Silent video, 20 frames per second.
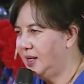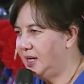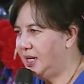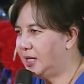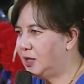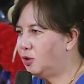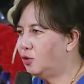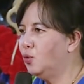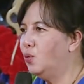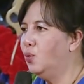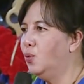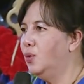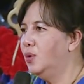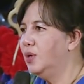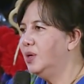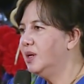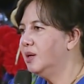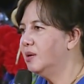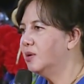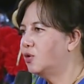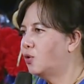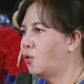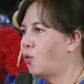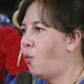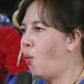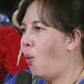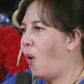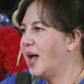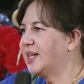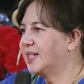Itu
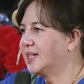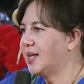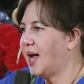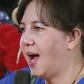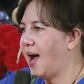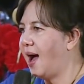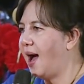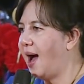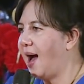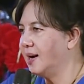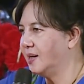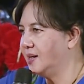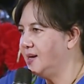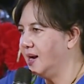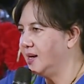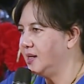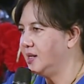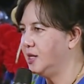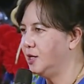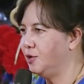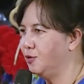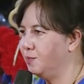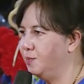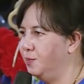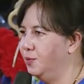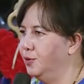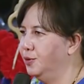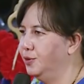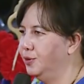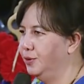kuasa ada di
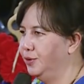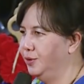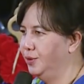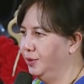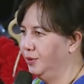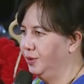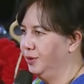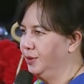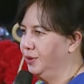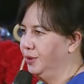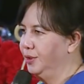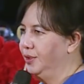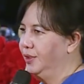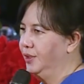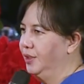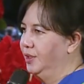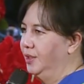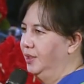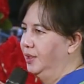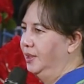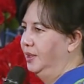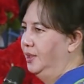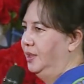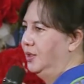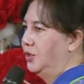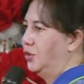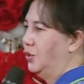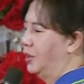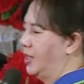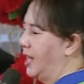hidupmu.
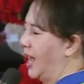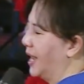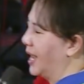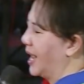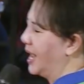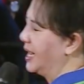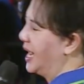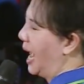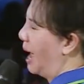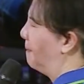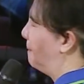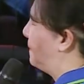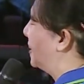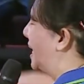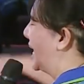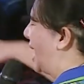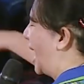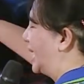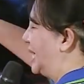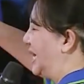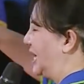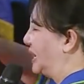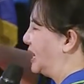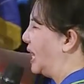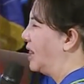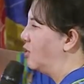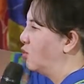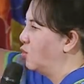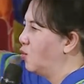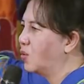Saudara nggak pernah
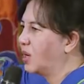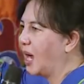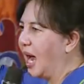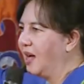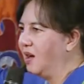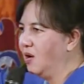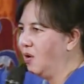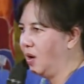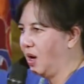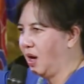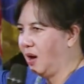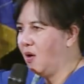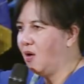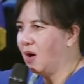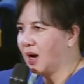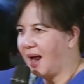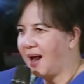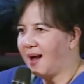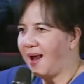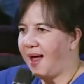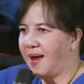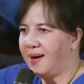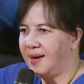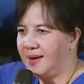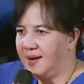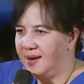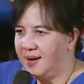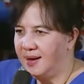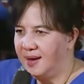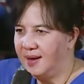ditentukan oleh orang
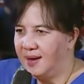lain.